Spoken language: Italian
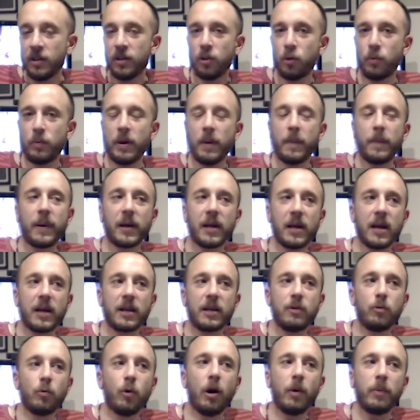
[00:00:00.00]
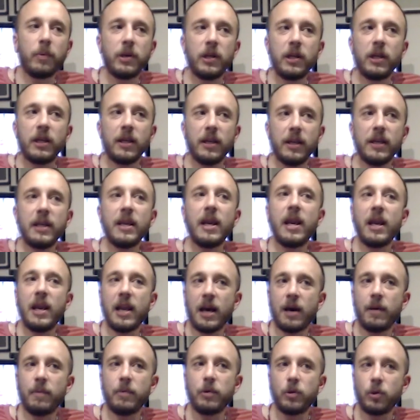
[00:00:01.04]
dobbiamo parlare di uomini
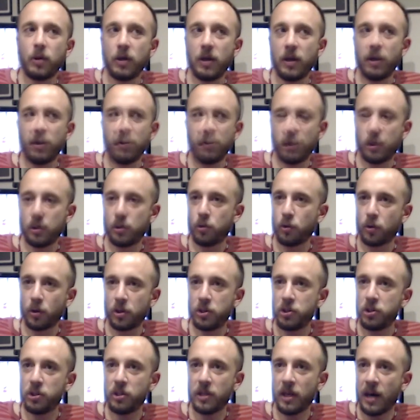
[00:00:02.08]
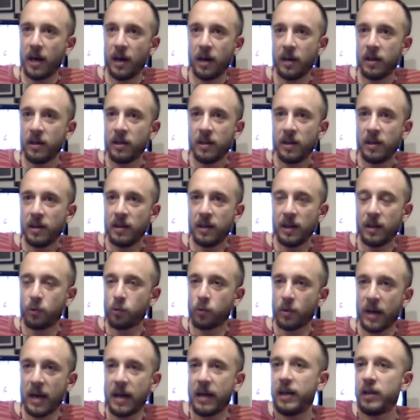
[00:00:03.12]
nell'ambito della loro storicità
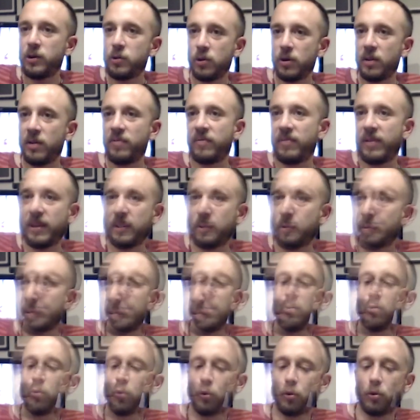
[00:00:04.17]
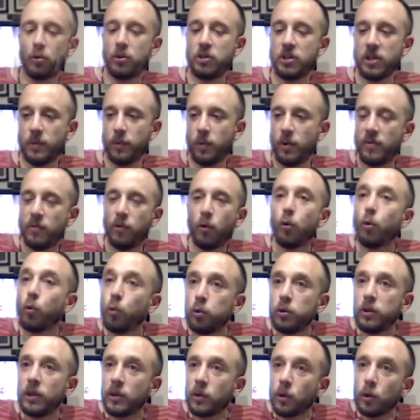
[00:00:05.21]
naturale, cioè del fatto che sono diciamo,
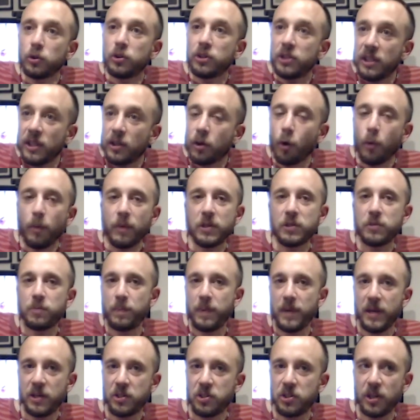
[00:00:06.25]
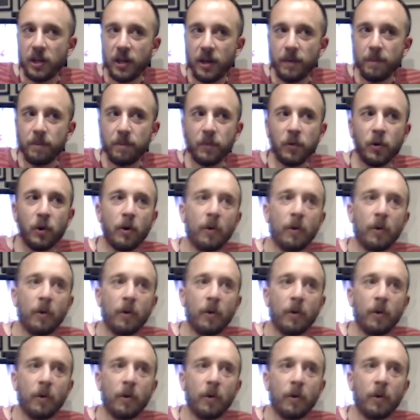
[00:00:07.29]
evoluti così come specie.